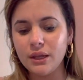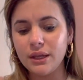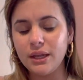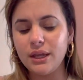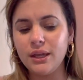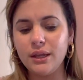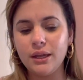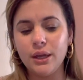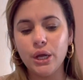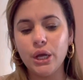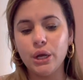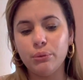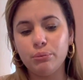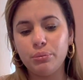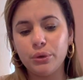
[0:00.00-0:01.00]
Y
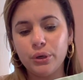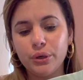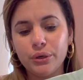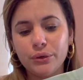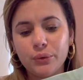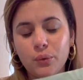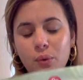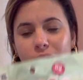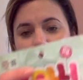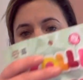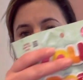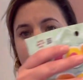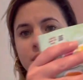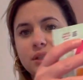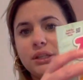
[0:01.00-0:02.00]
por
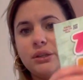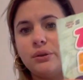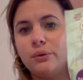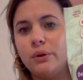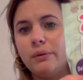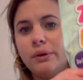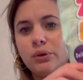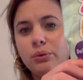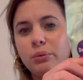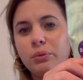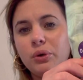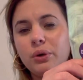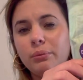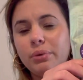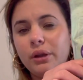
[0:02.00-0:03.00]
4.79
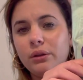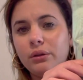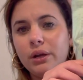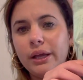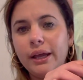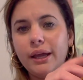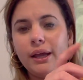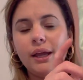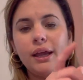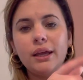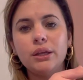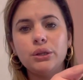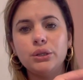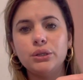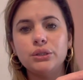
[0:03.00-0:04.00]
estuvimos comprándoles
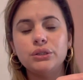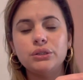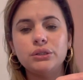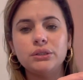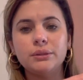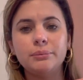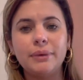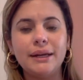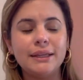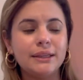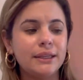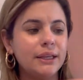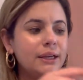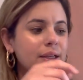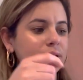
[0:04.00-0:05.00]
estos
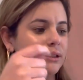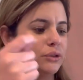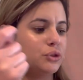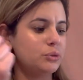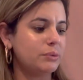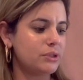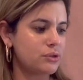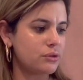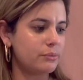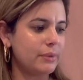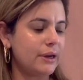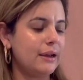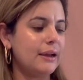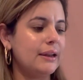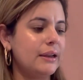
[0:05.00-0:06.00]
paletitas estas chupa
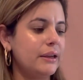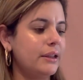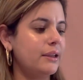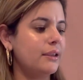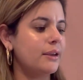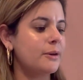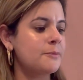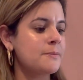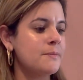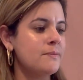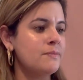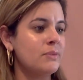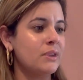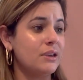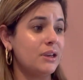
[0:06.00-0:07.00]
chupas a la niña
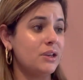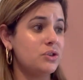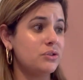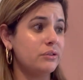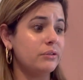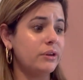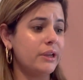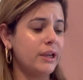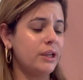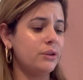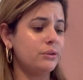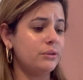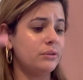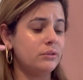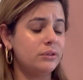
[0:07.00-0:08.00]
que son
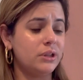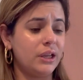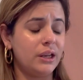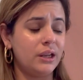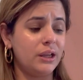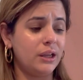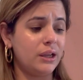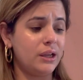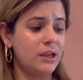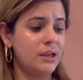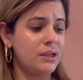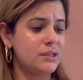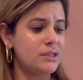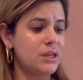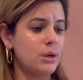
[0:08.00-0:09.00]
keto,
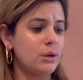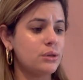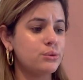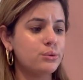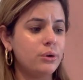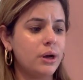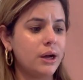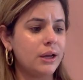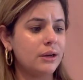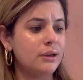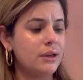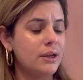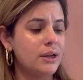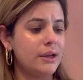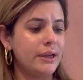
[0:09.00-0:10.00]
tiene cero
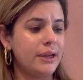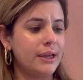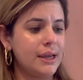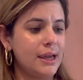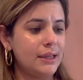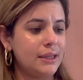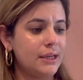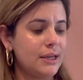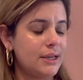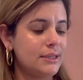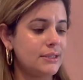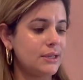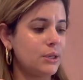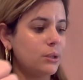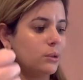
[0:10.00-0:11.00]
azúcar, este,
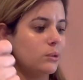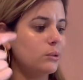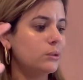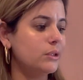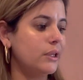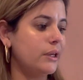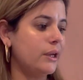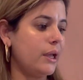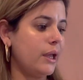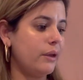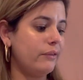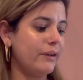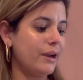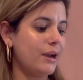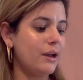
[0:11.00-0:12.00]
cero gluten,
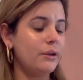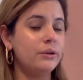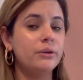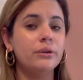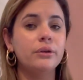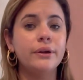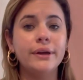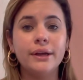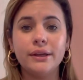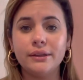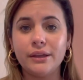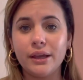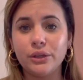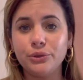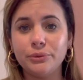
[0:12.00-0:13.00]
es vegano.
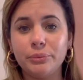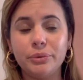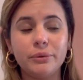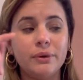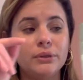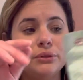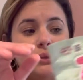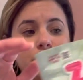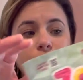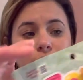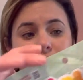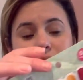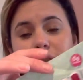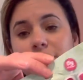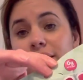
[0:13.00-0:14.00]
Ya estuvo probando uno
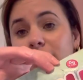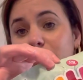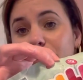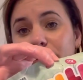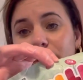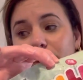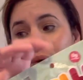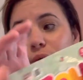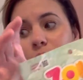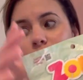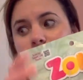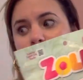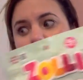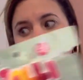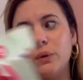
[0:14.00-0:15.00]
en la tienda porque no
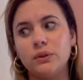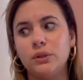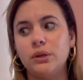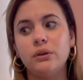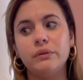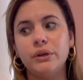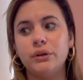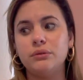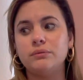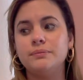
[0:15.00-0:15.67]
aguantó cuando lo vio